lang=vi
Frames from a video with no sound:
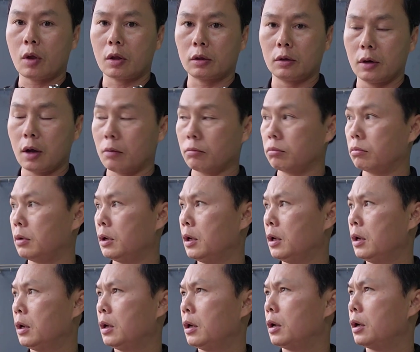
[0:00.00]
toàn tự động
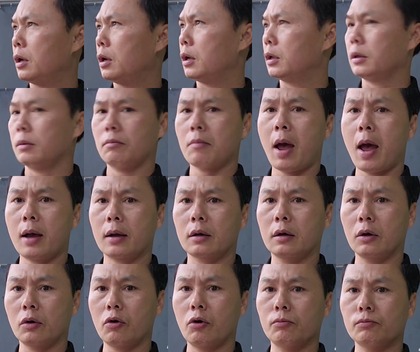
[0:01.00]
à, mạng
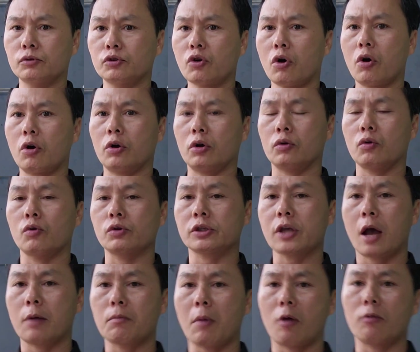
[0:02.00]
chrome cho độ
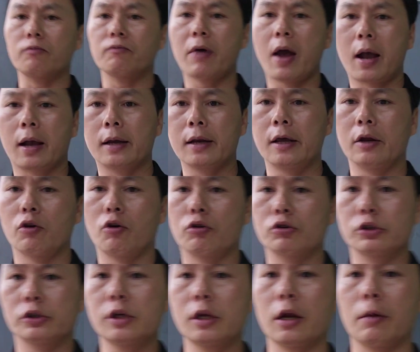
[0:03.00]
sáng bóng và cái này
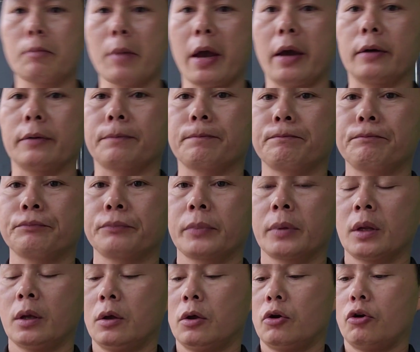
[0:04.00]
nó rất là bền
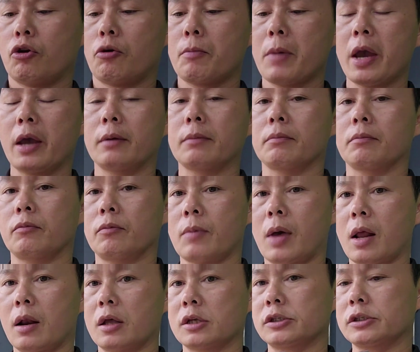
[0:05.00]
nó bền
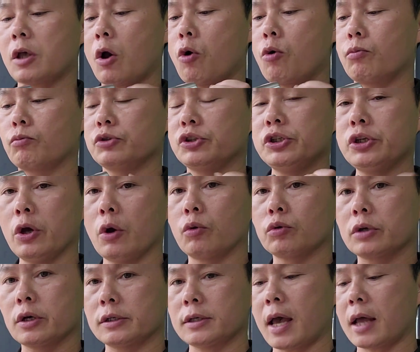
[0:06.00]
mà là sau
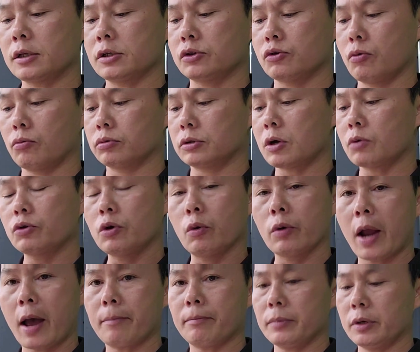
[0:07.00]
nhiều thời gian sử dụng trong nhiều
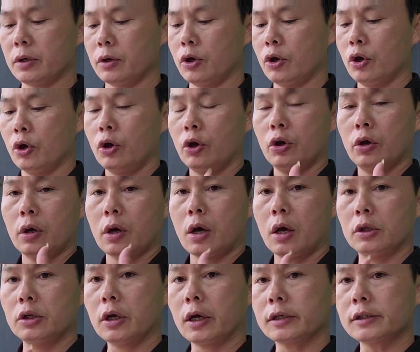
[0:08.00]
năm
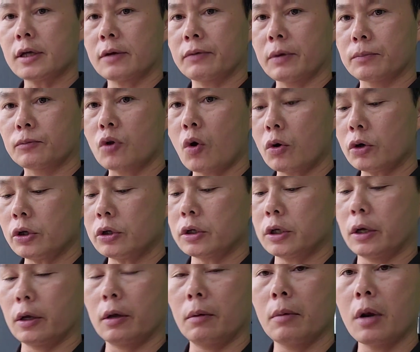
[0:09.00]
ở à, những cái sản phẩm tốt ý,
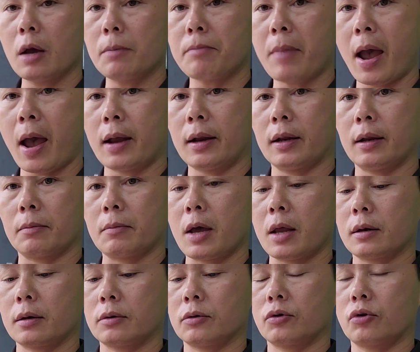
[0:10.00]
thì cái lớp mạ này, này bạn
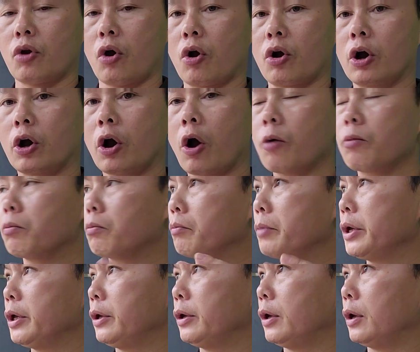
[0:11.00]
nó không
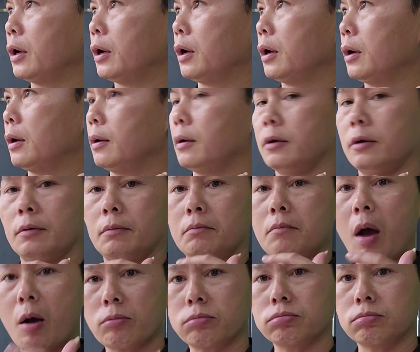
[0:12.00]
bị uh,
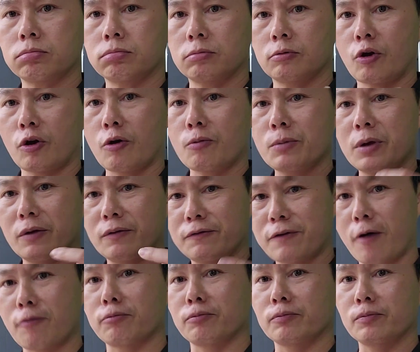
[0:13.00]
bong nó không bị
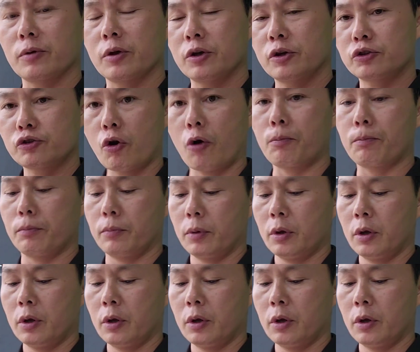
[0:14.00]
phồng rộp